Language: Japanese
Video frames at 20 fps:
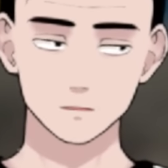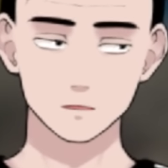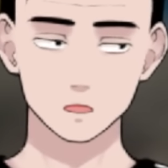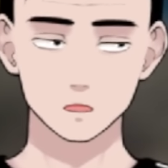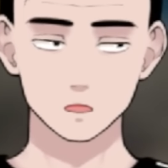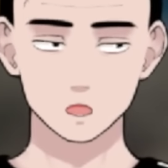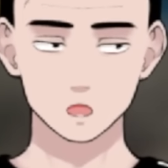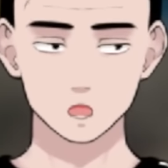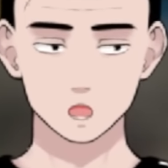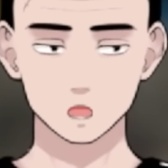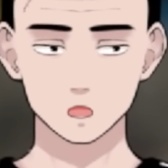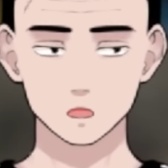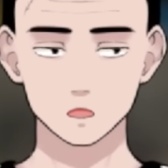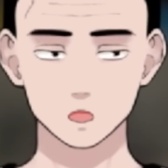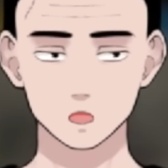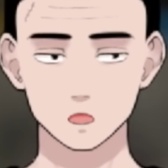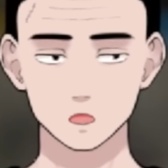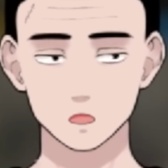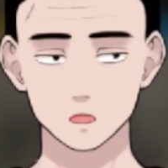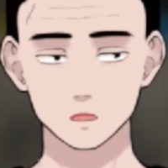ちょっとそ
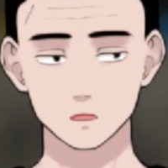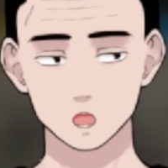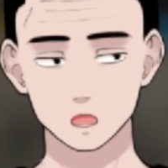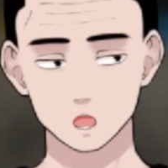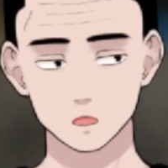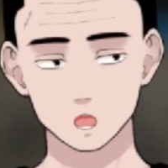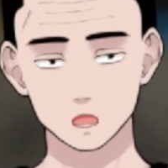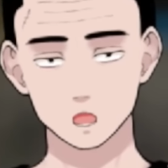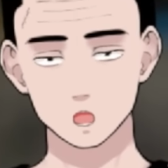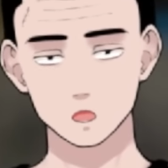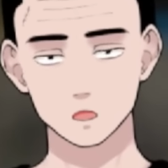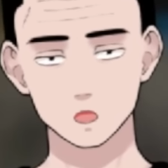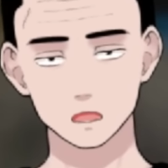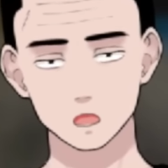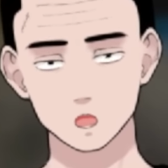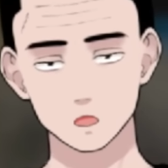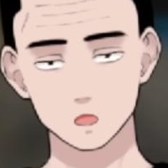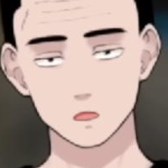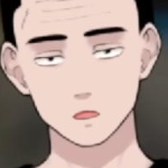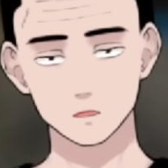こはもうかな
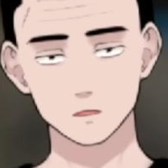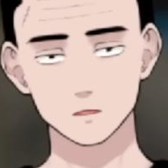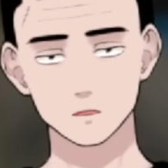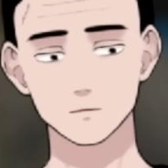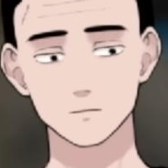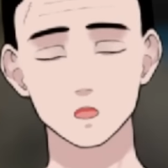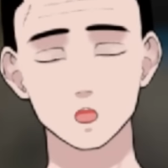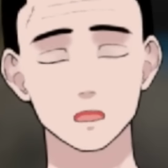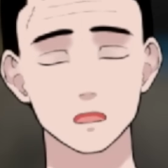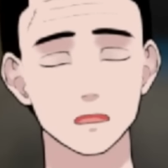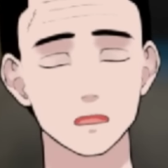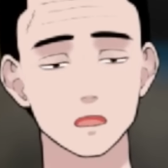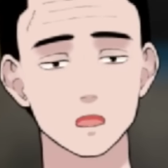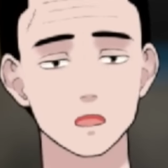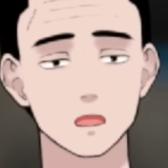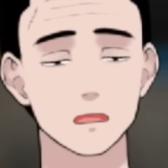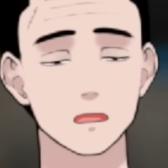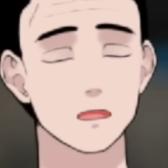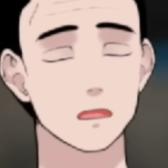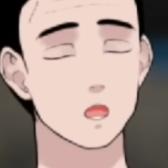り逸
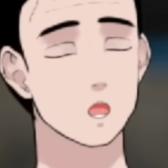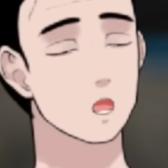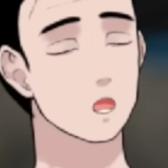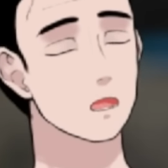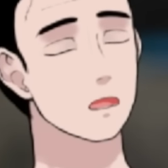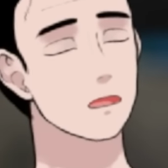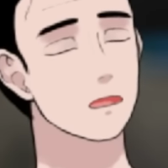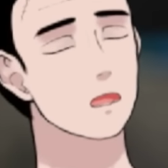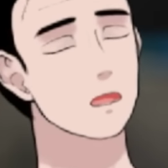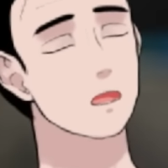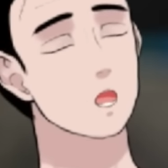脱しちゃってるん